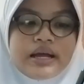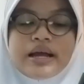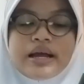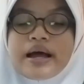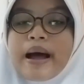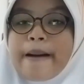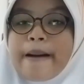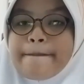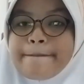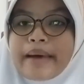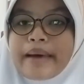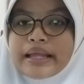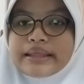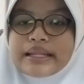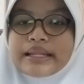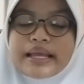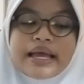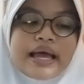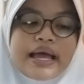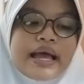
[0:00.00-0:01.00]
4.
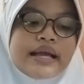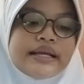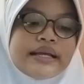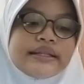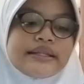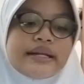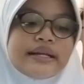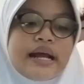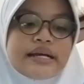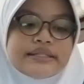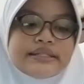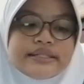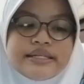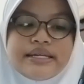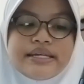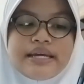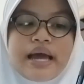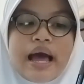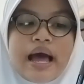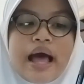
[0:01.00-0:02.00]

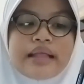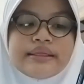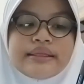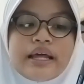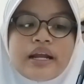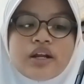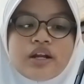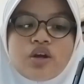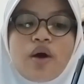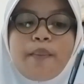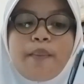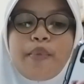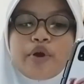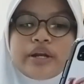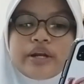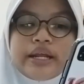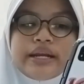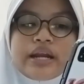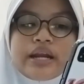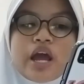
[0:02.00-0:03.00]
Interaksi antar
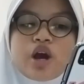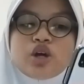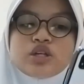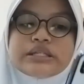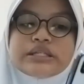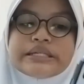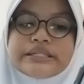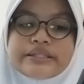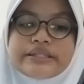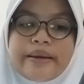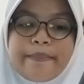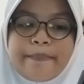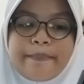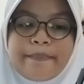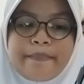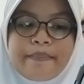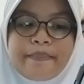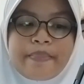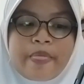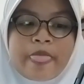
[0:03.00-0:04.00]
komponen ekosistem.
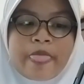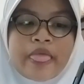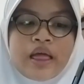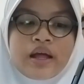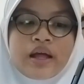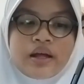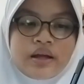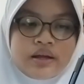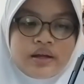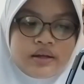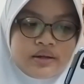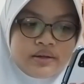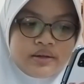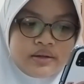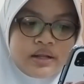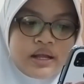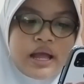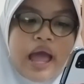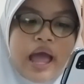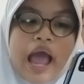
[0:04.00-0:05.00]

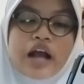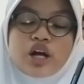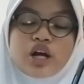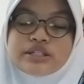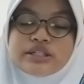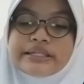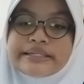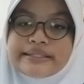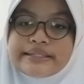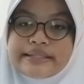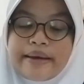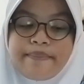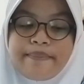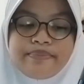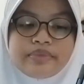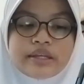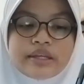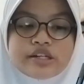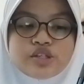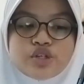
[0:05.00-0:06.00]

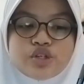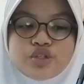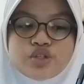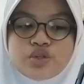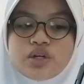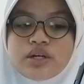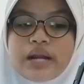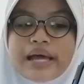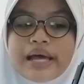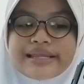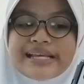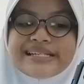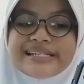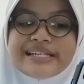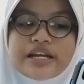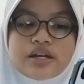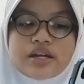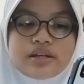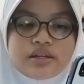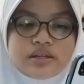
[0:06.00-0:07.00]
Ekosistem tersusun atas
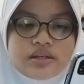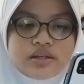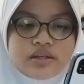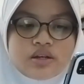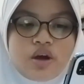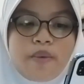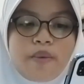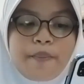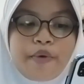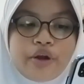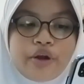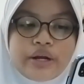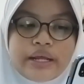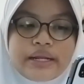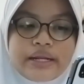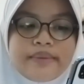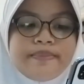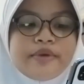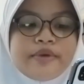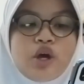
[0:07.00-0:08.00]

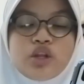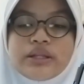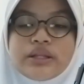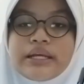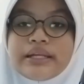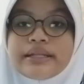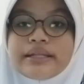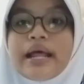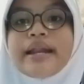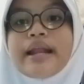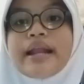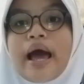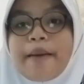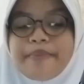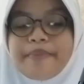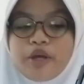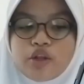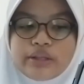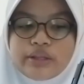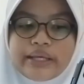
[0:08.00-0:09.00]
komponen biotik dan
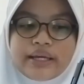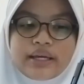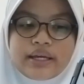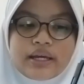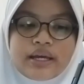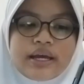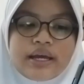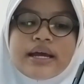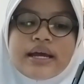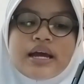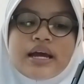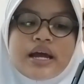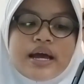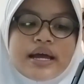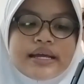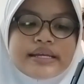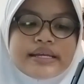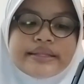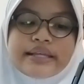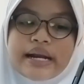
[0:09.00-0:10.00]
abiotik.
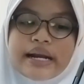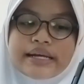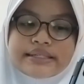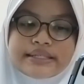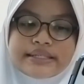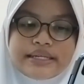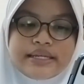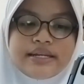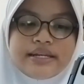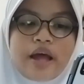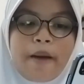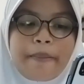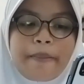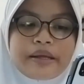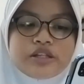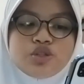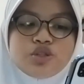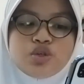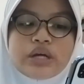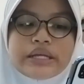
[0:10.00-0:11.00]
Interaksi
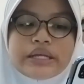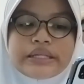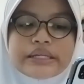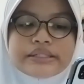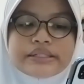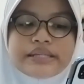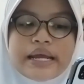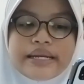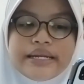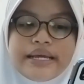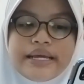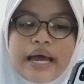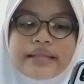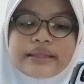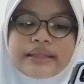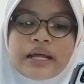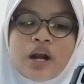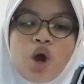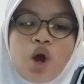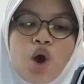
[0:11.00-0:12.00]
dapat juga terjadi
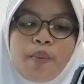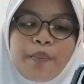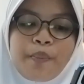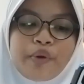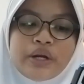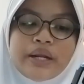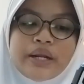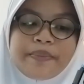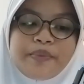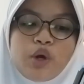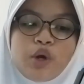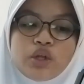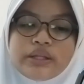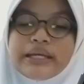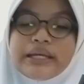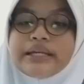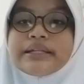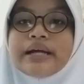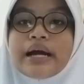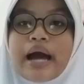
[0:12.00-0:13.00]
antara komponen
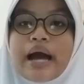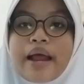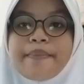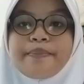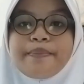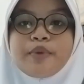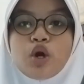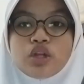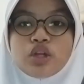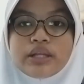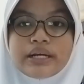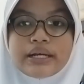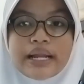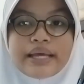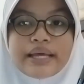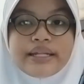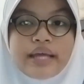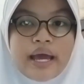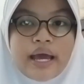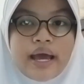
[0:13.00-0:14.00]
biotik dengan biotik
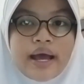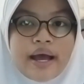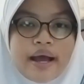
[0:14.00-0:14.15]
lainnya.